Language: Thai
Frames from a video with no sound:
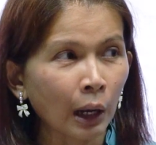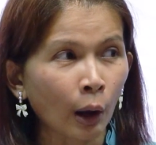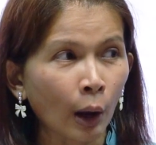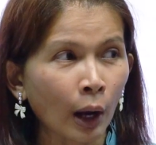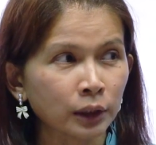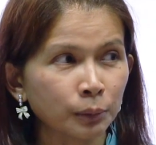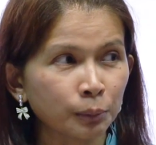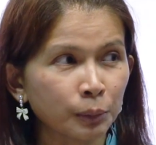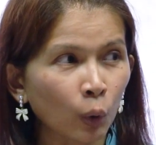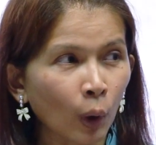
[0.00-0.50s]
เรา
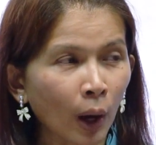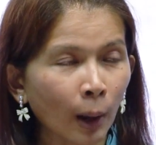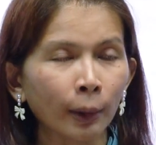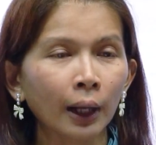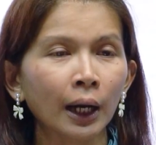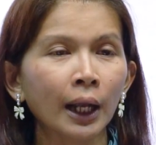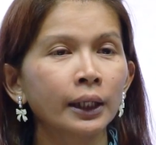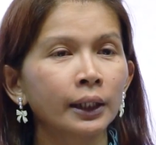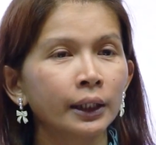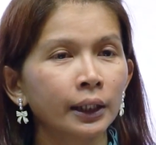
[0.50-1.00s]
อาจจะมีความ
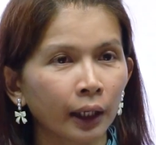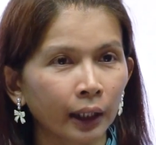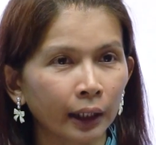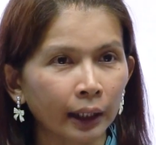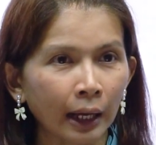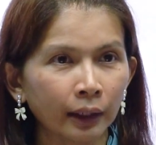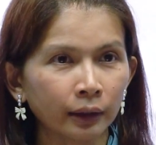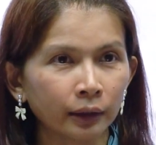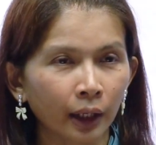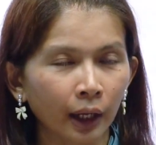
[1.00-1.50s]
ใกล้เคียง
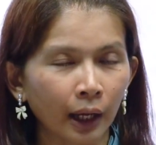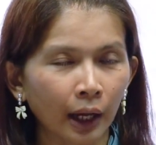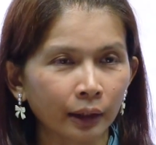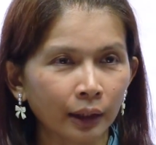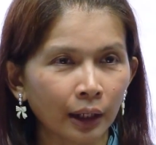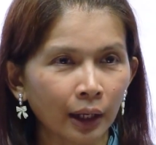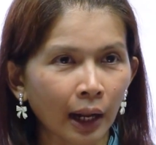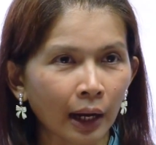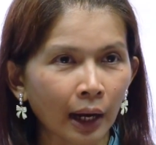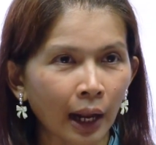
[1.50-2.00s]
กันนะคะ
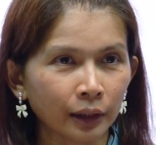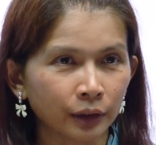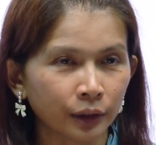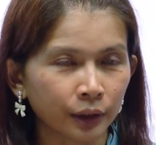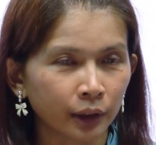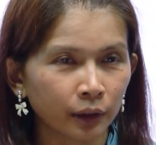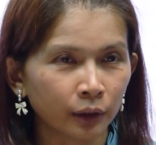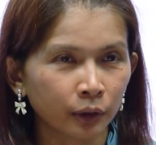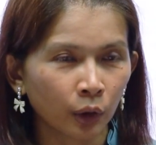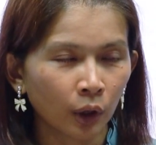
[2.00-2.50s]
ในหลายๆ
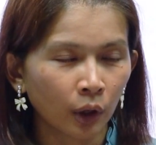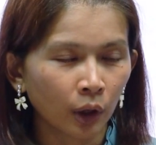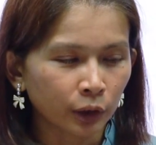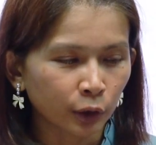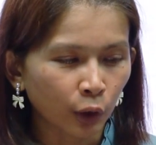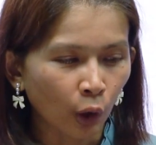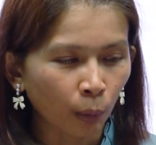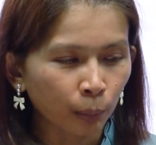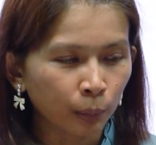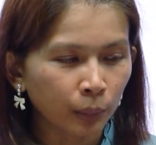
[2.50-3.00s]
สิ่ง
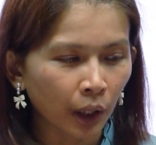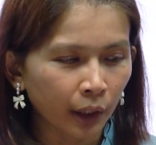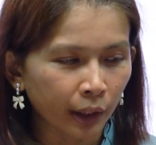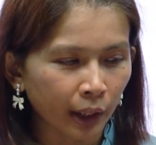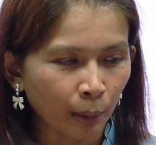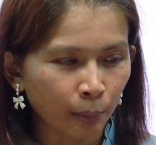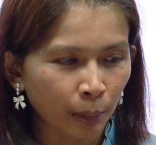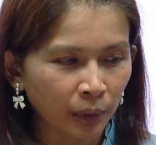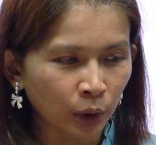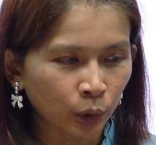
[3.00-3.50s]
2 เมือง
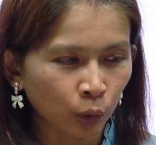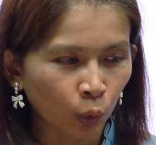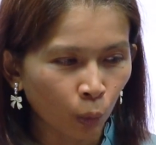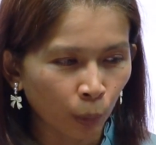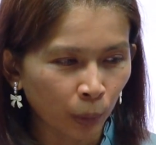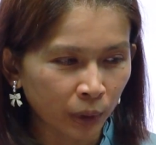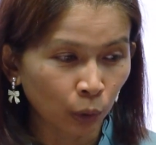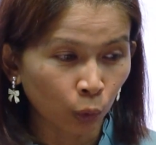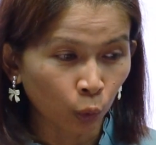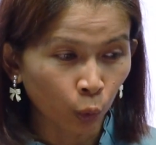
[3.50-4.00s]
นี้มักจะถูก
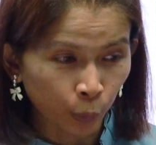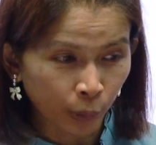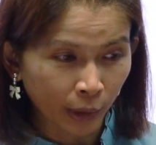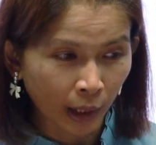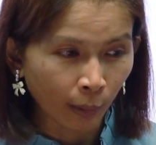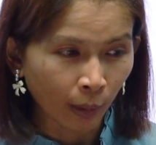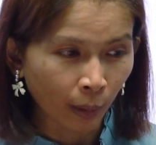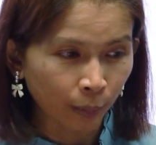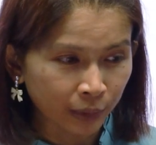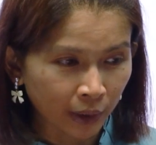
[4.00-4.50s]
มาถึงกรุงเท
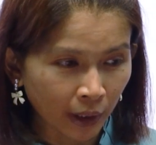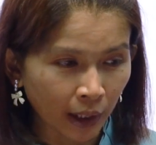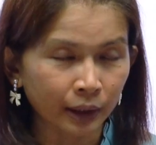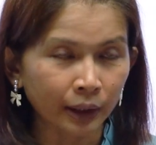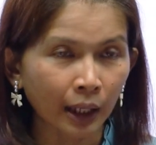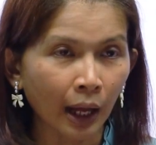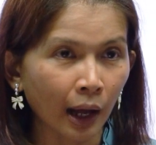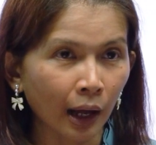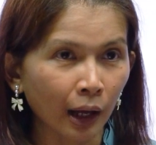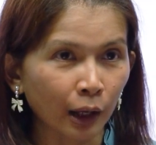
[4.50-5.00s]
พกับจากา
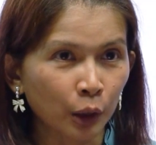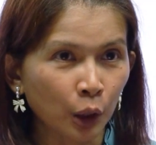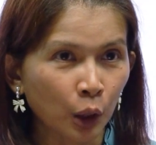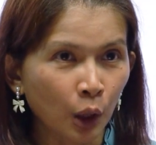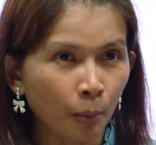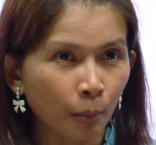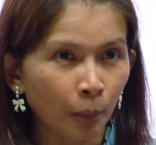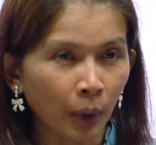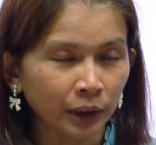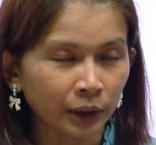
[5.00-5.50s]
ร์ตา
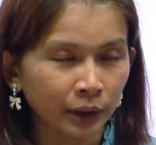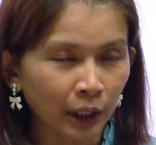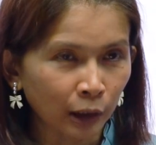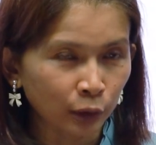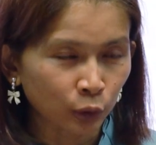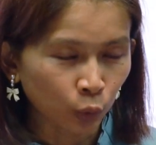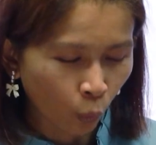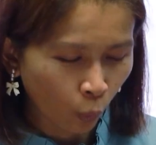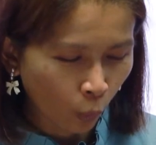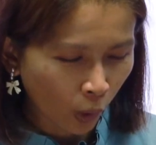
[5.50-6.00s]
มักจะ
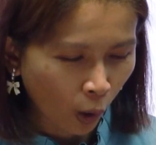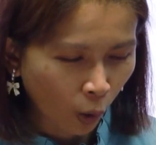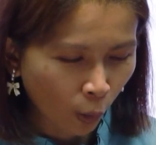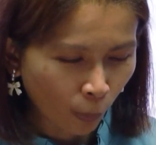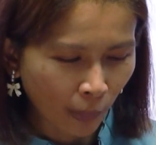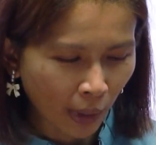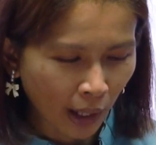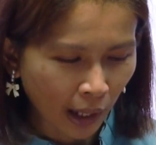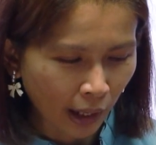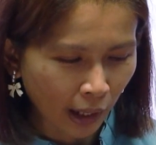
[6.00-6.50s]
ถูกเอา
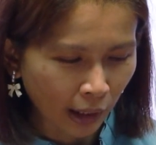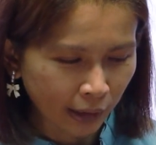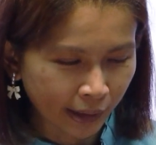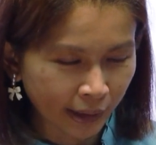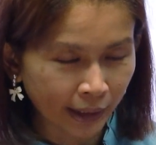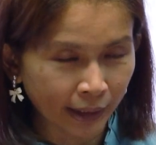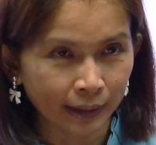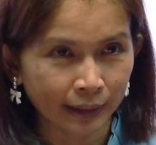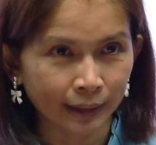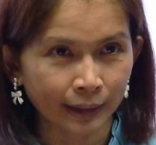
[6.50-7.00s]
มา
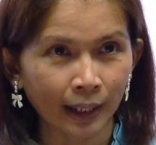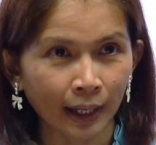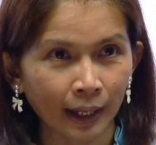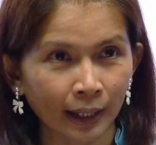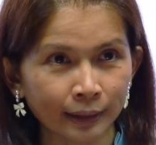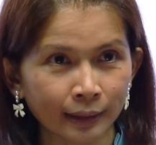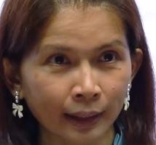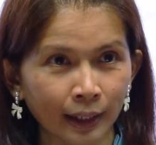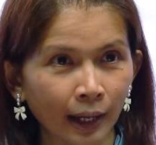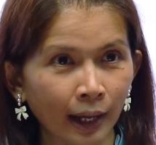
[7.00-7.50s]
ขิงกั
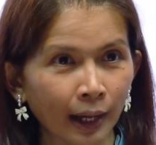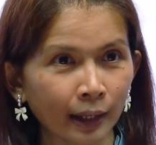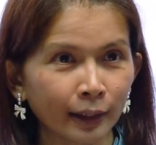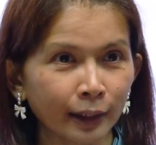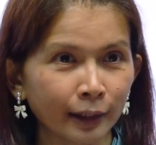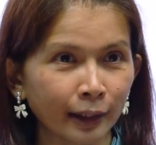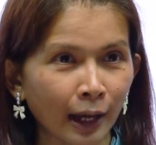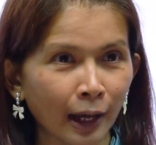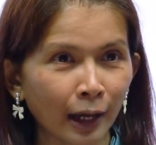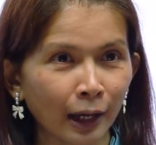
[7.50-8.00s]
นนะคะใน
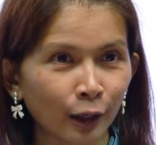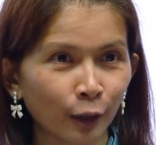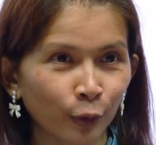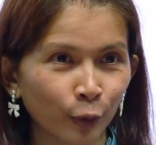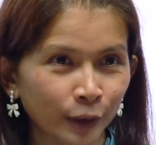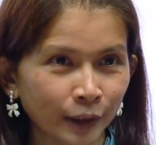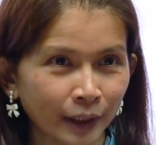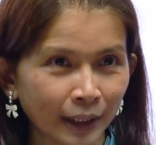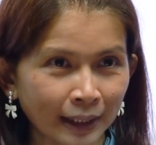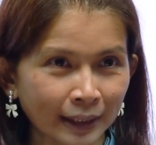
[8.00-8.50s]
แง่ร
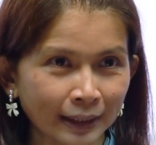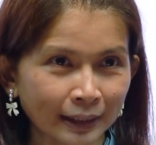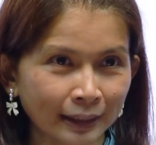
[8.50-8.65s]
ถติ